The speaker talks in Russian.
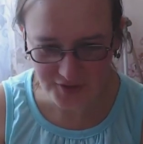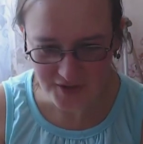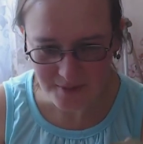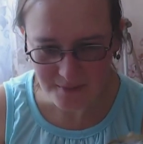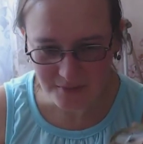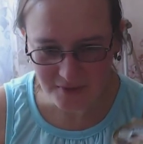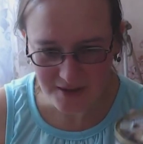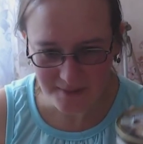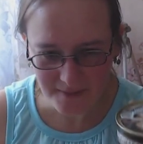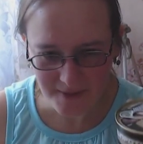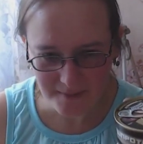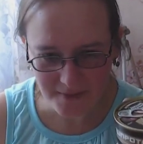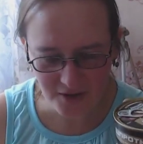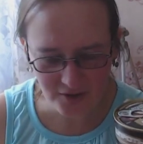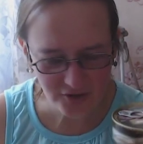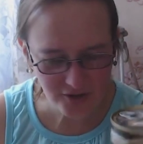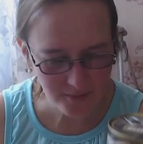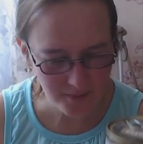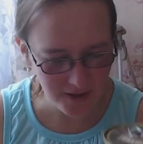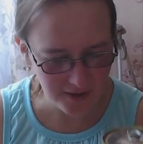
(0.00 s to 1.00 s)
Там была
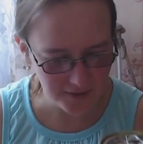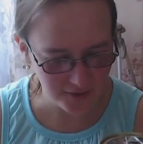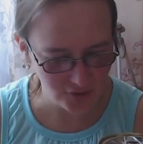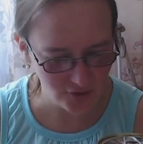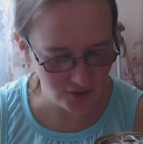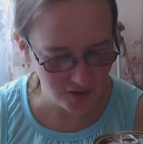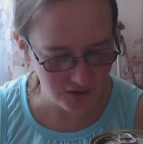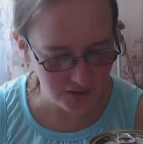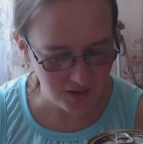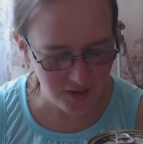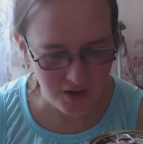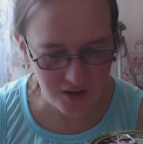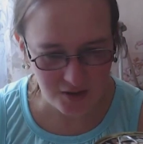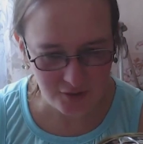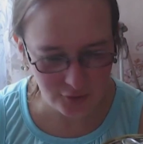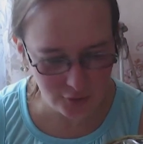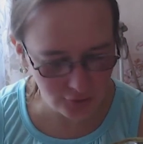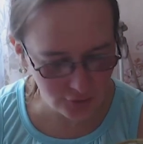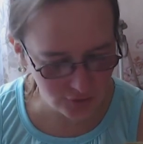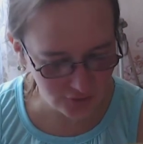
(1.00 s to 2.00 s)
поменьше баночка,
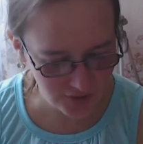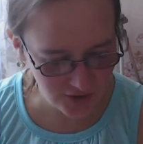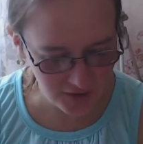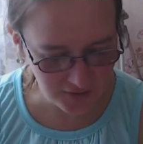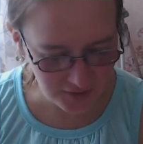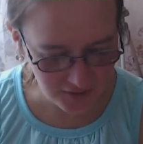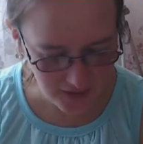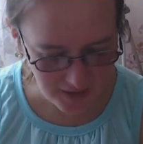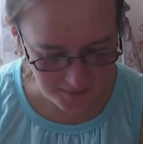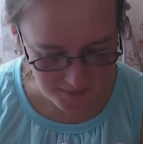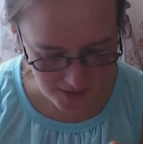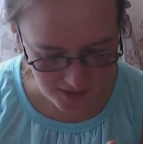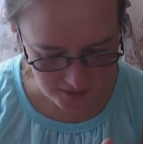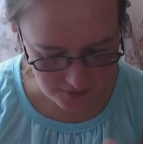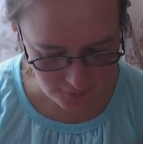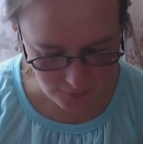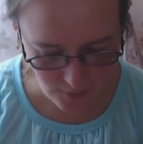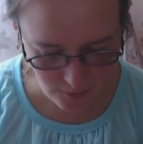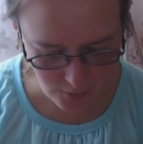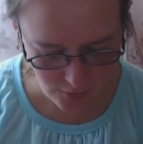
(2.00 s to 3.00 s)
160 грамм, а
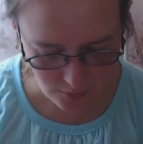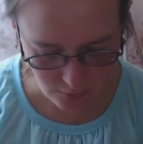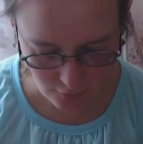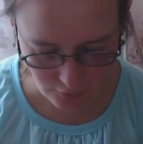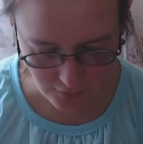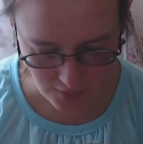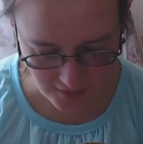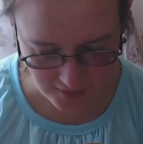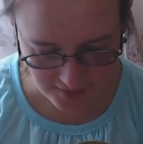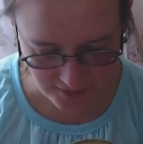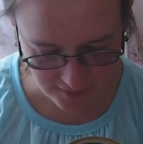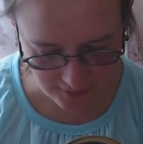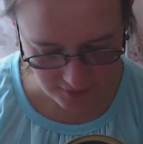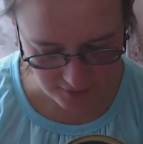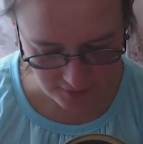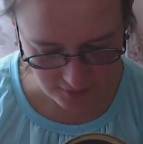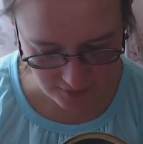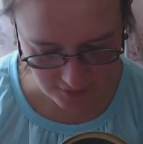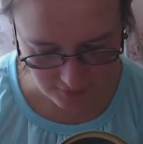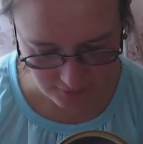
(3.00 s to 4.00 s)
это, по-моему, у нас
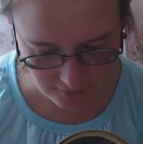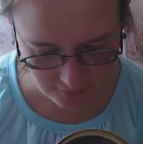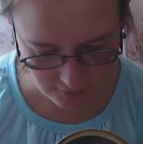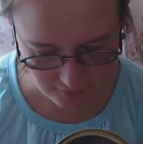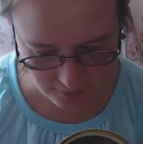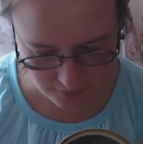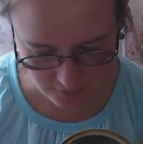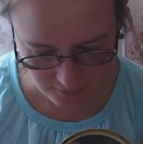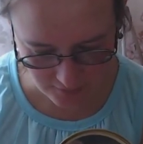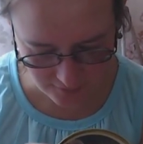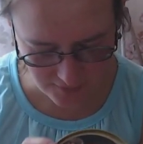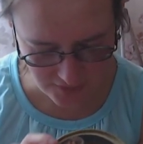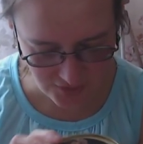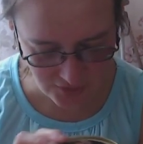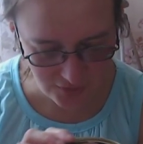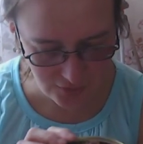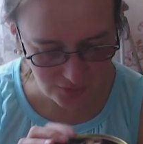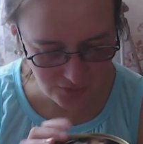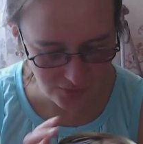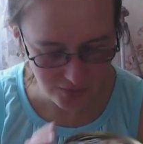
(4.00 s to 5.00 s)

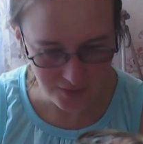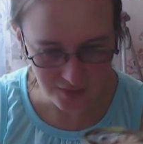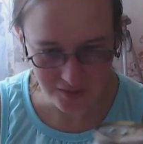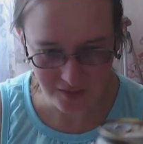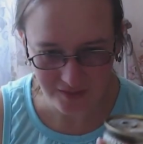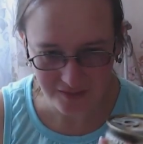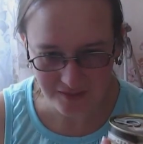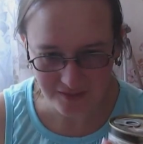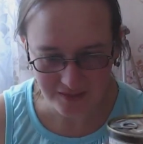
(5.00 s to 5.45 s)
240. Э,